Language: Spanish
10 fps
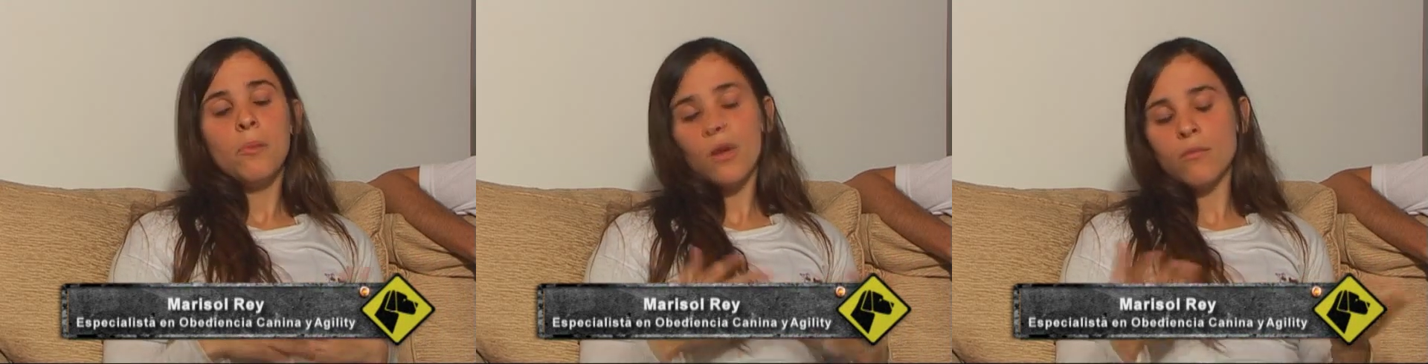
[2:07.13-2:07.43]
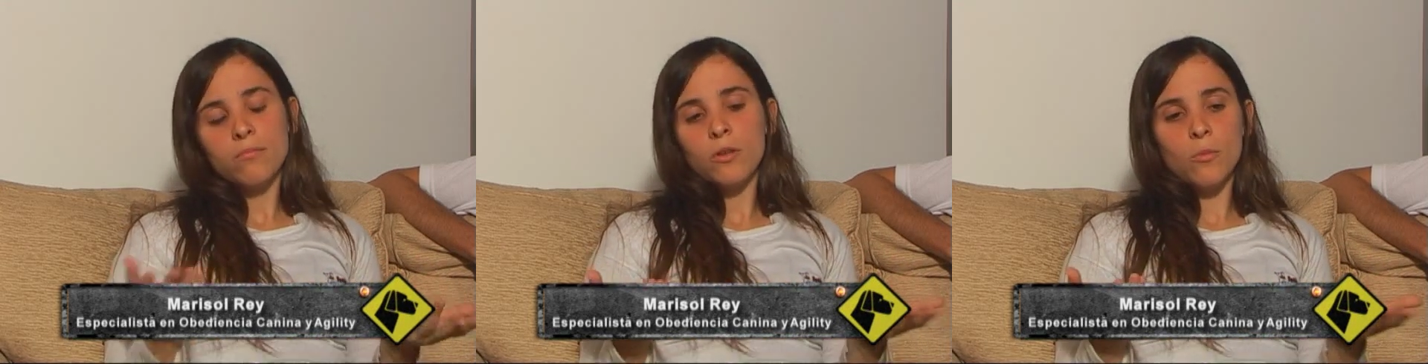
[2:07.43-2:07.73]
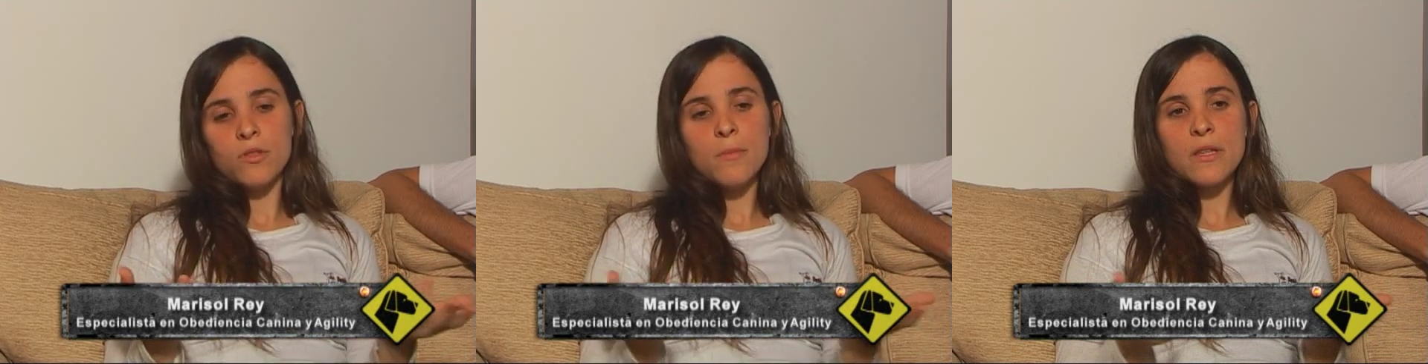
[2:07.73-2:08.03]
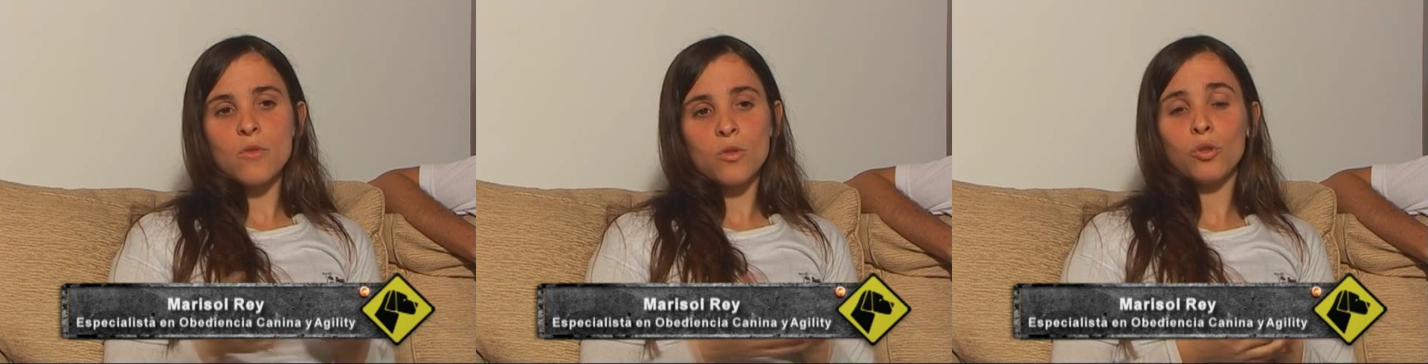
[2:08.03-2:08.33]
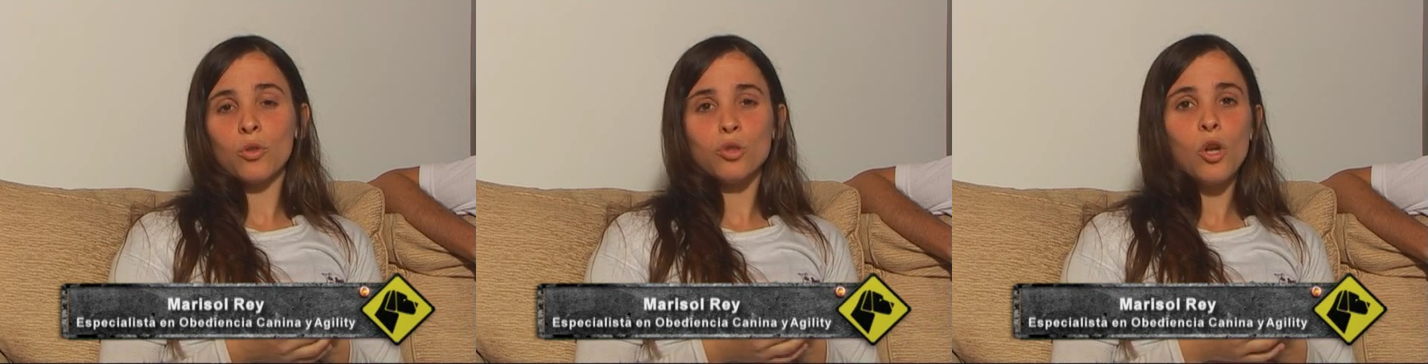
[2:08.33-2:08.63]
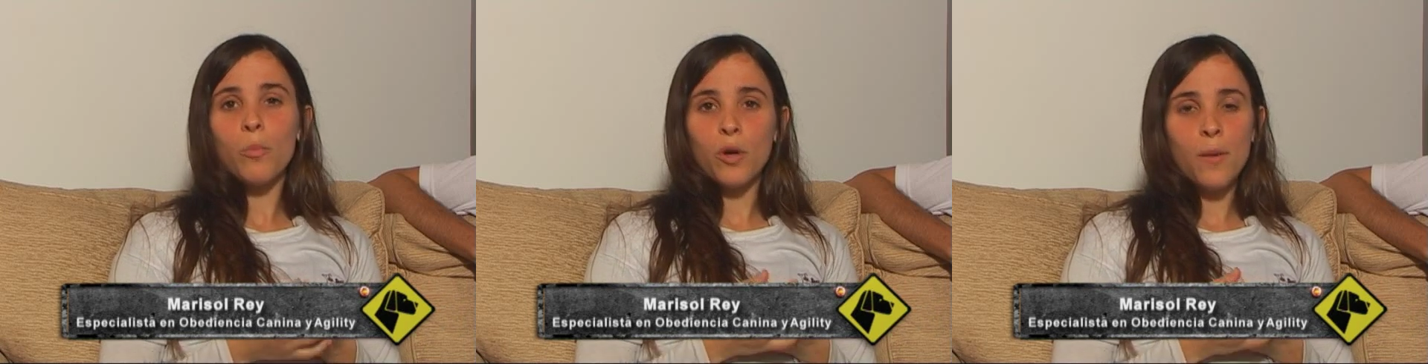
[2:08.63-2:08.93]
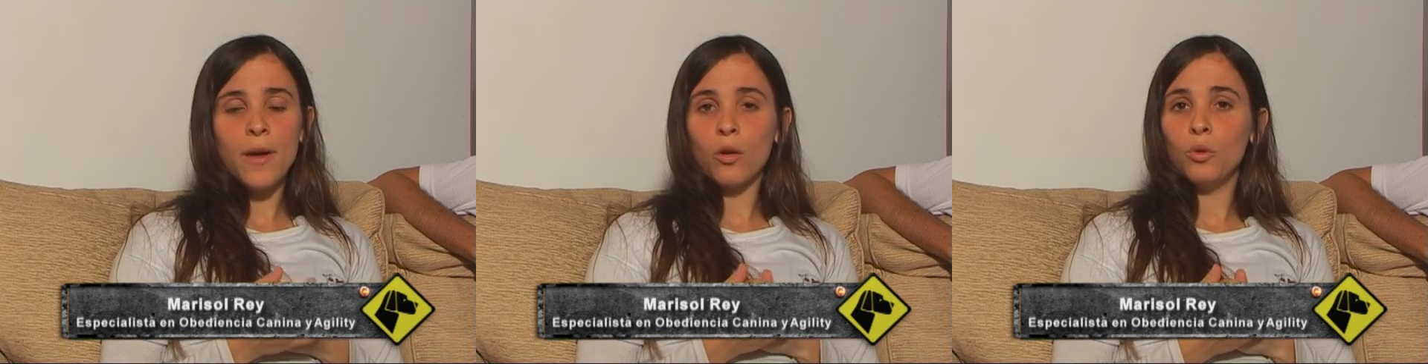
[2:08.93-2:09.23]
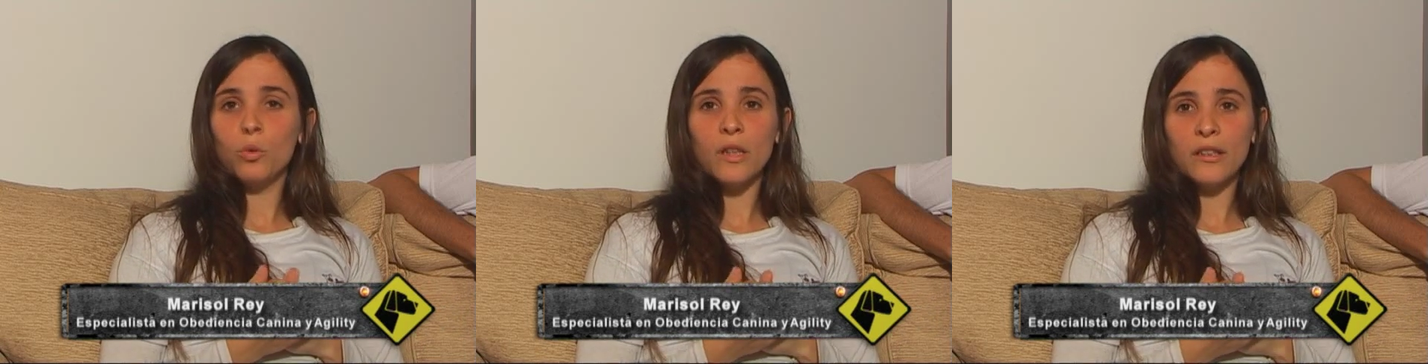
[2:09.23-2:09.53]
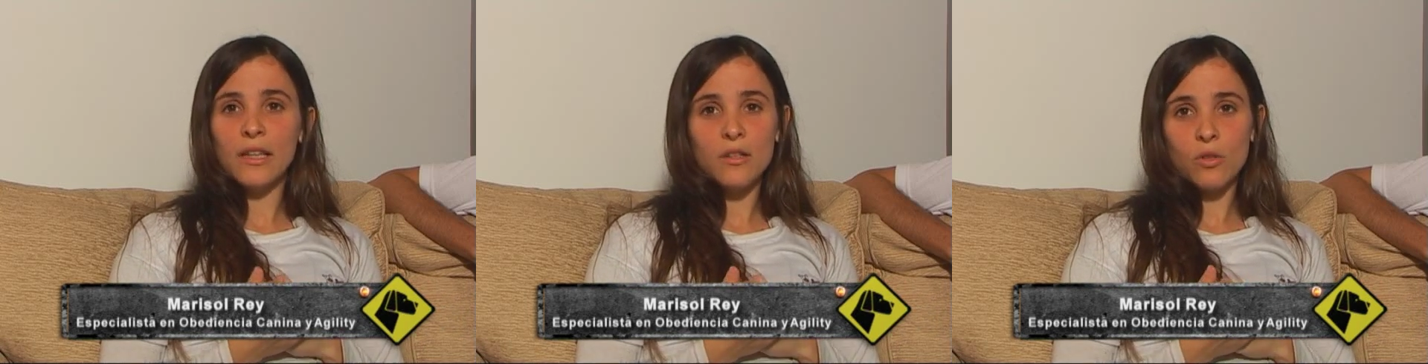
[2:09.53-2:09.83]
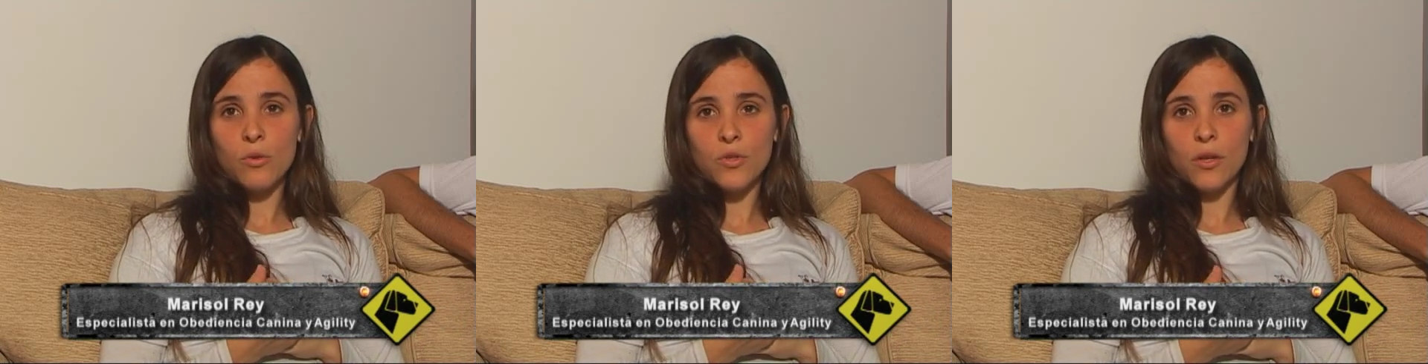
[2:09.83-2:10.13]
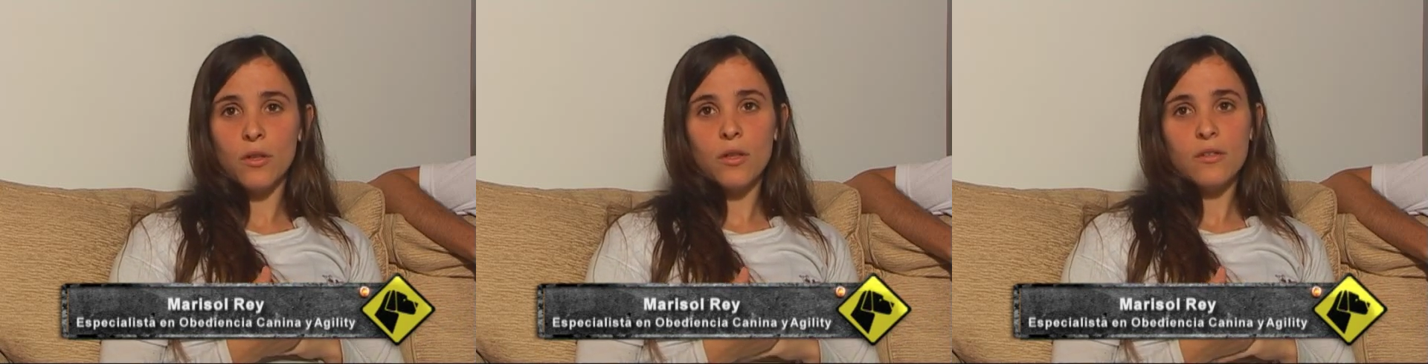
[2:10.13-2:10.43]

Pero como siempre decimos nosotros, todos los problemas de conducta tienen solución.